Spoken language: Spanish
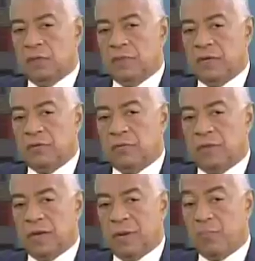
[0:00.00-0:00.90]
Pero
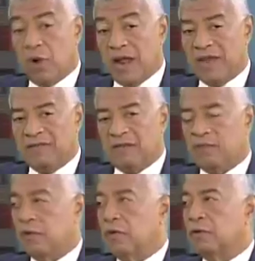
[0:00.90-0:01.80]
la
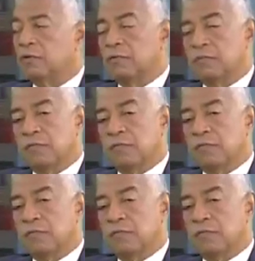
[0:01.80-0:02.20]
polarización